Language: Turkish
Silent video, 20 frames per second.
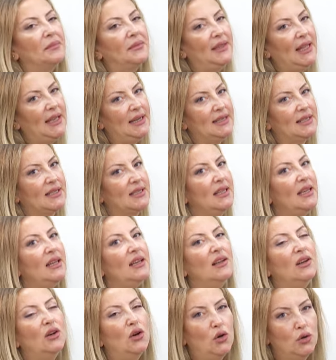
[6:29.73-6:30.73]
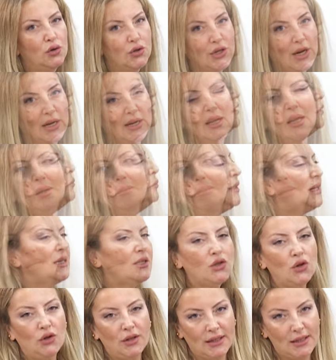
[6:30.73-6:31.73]
Denizli olacak. Bir
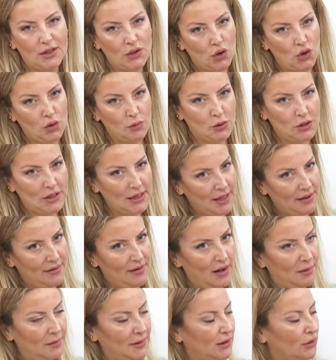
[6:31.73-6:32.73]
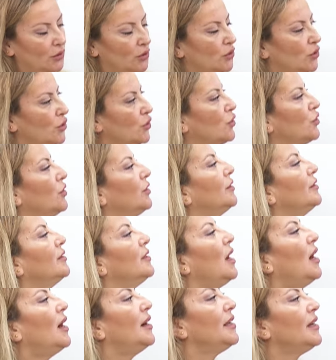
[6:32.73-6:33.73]
sonraki sorumuzla devam ediyoruz.
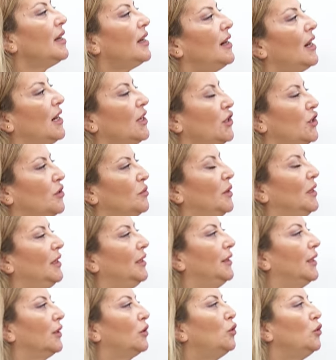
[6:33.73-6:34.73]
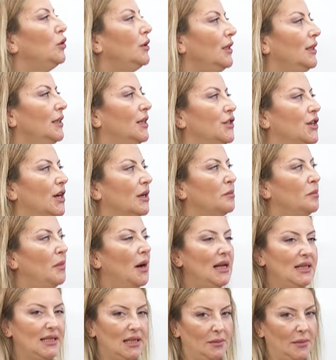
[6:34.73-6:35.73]
Tarih araştırmalarında kullanılacak
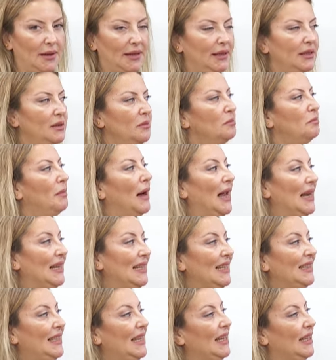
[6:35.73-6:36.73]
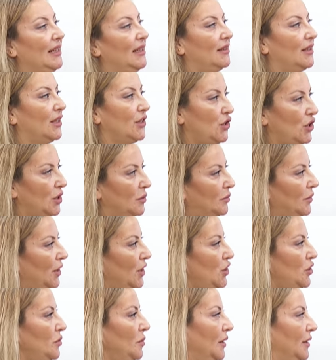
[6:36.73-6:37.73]
malzemenin belge değeri taşıyıp
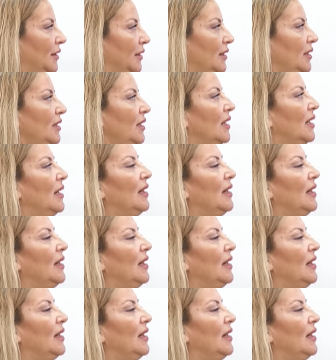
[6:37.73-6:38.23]
taşımadığı